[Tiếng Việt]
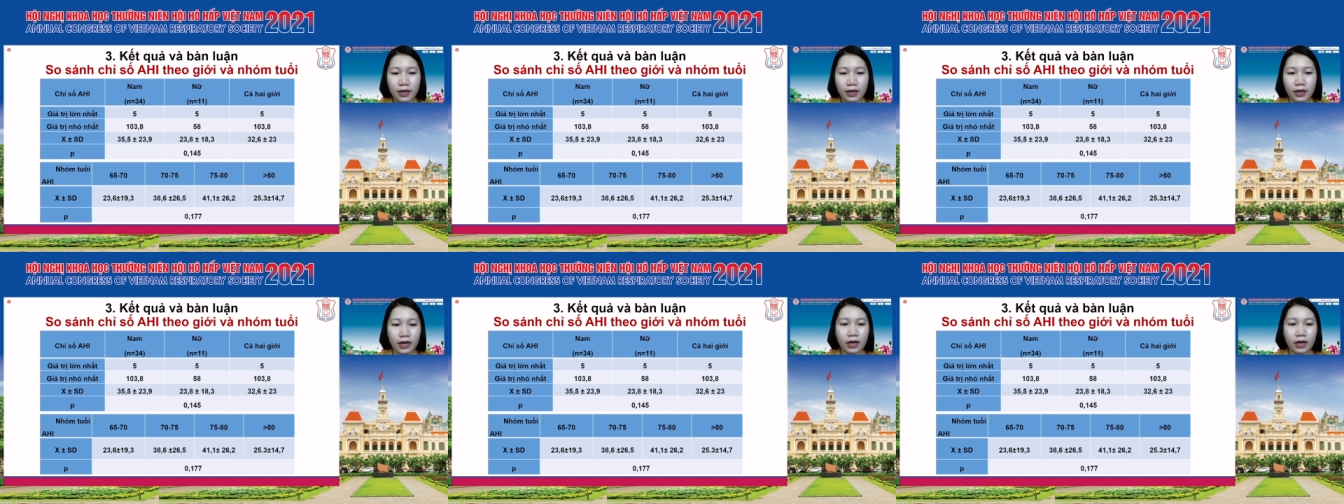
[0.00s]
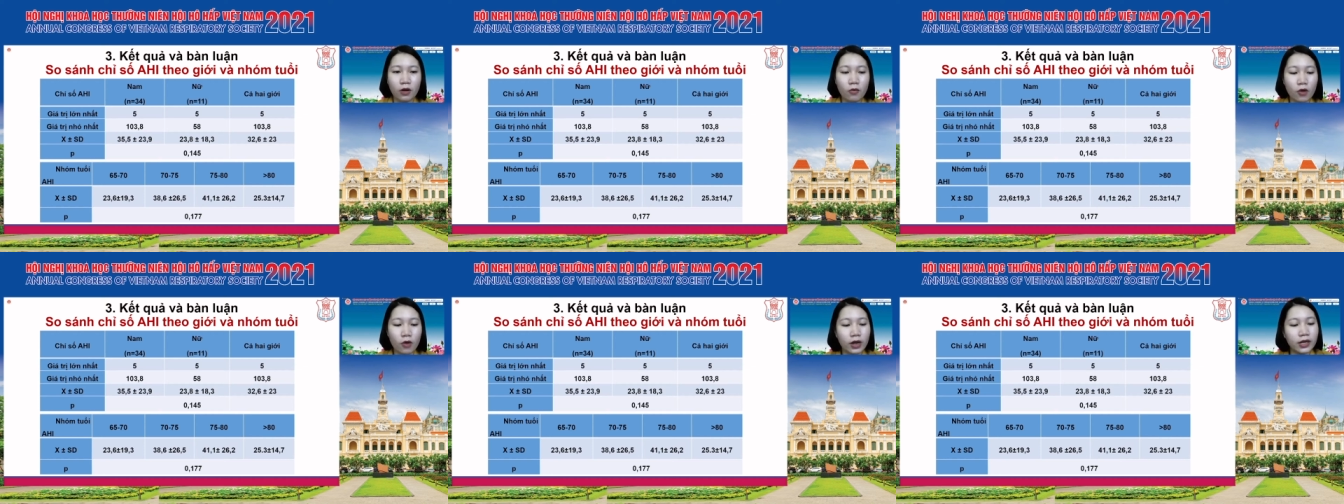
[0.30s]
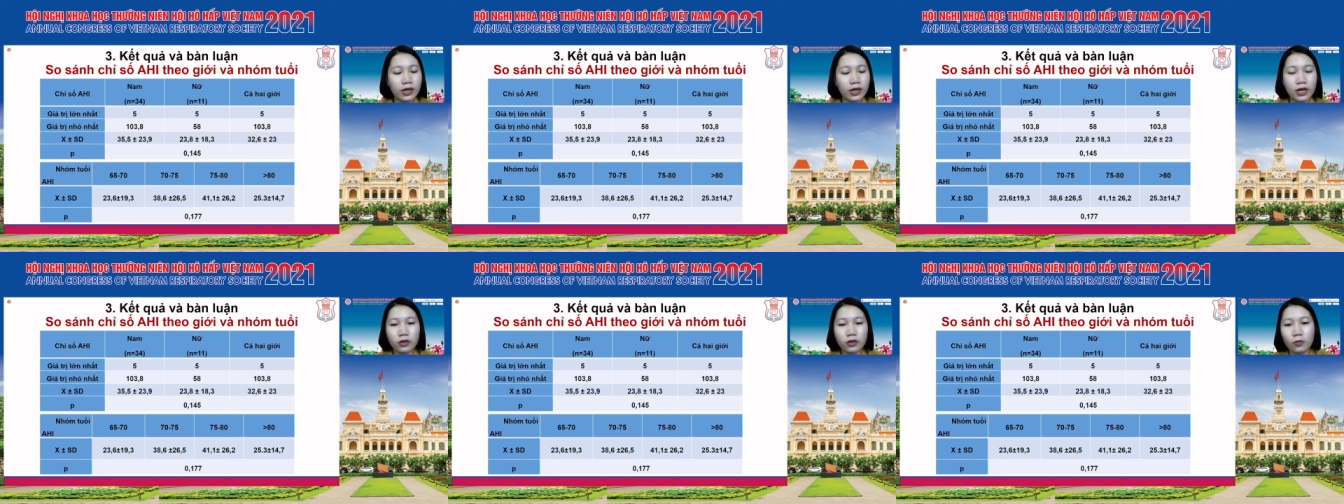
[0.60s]
này không có ý
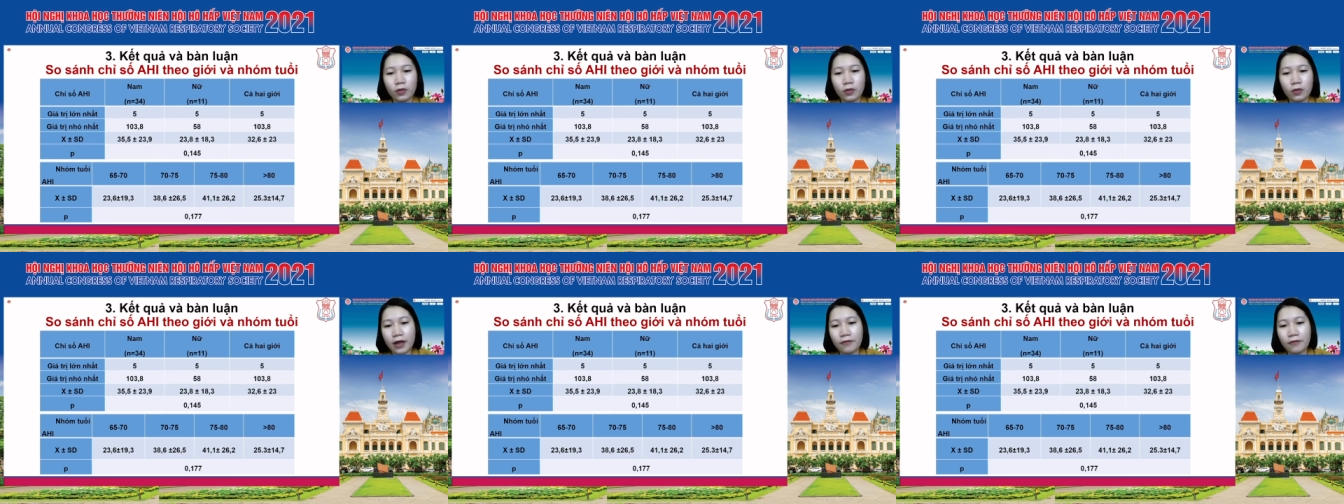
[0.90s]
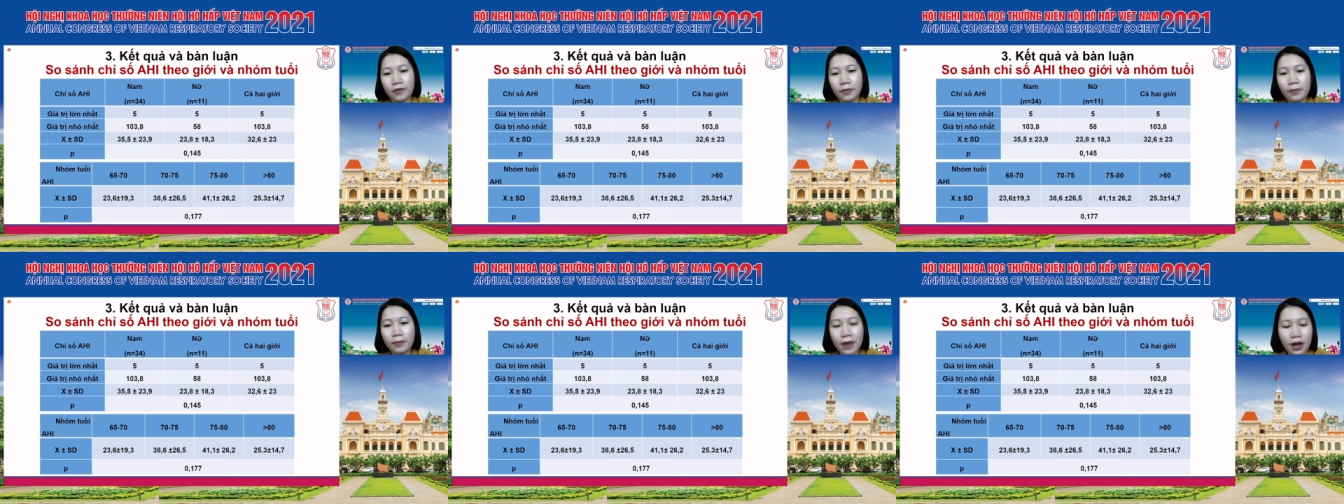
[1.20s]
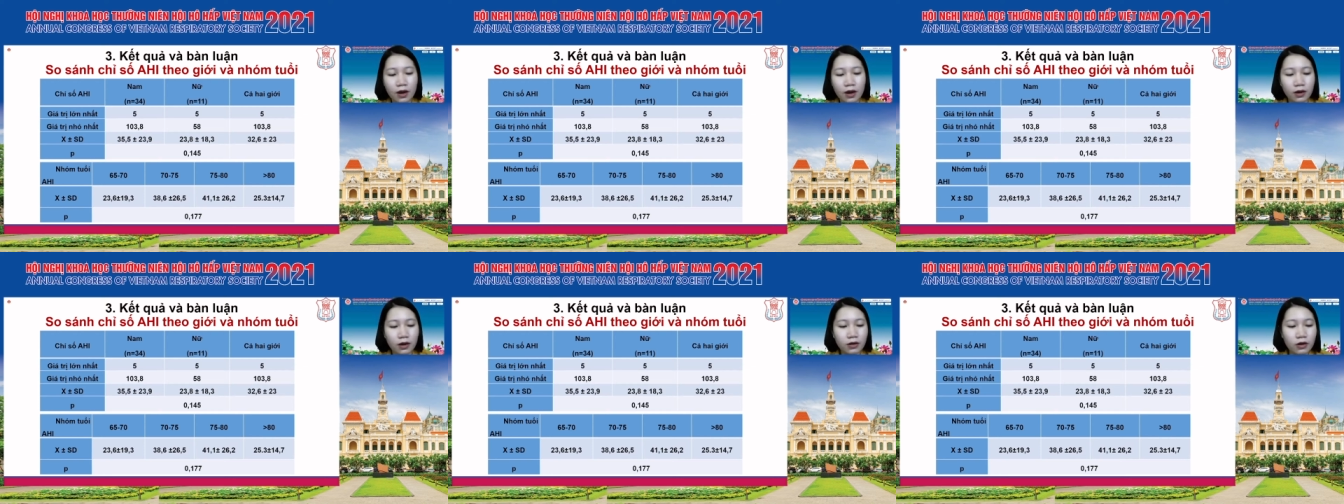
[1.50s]
nghĩa thống kê với P
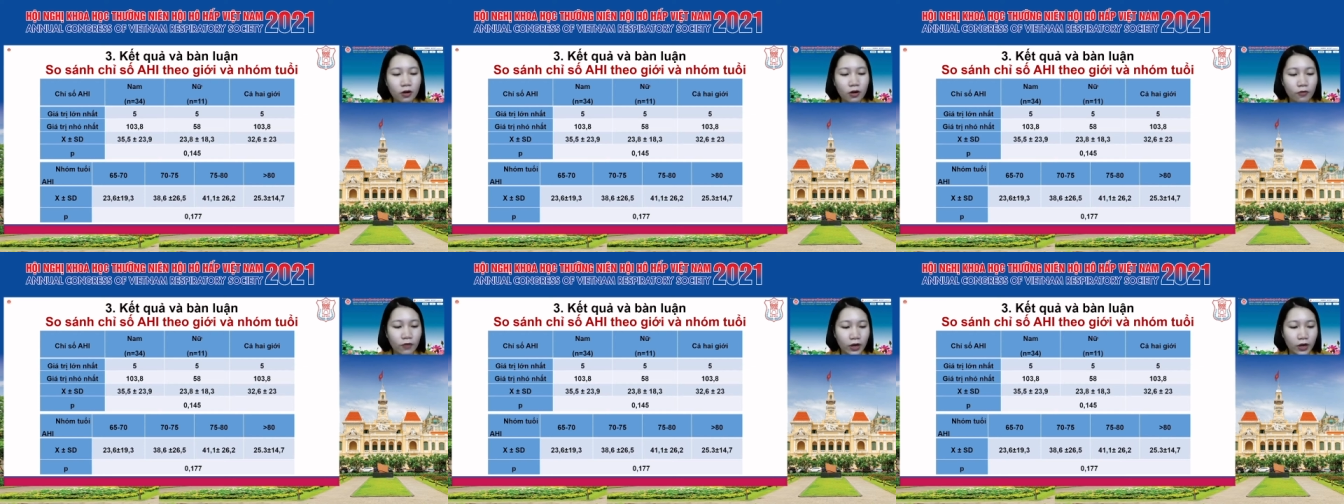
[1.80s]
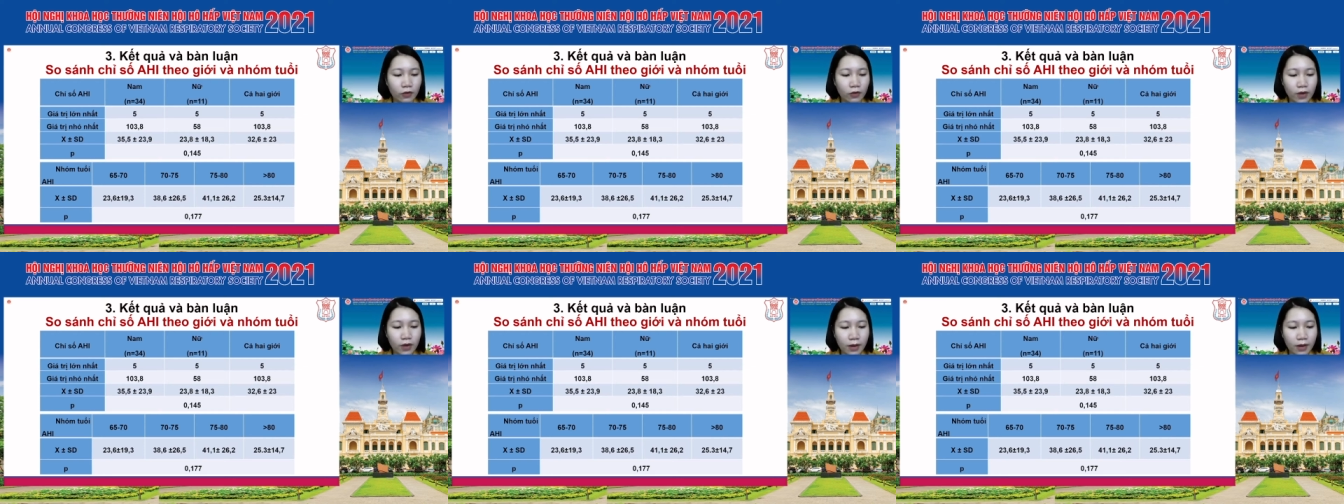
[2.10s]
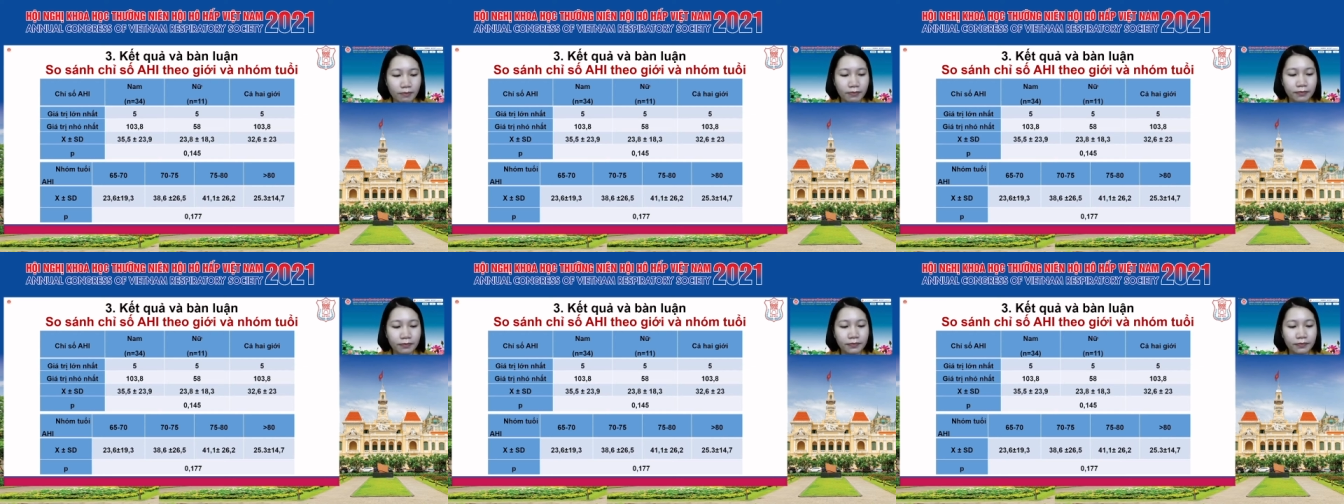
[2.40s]
lớn hơn 0,05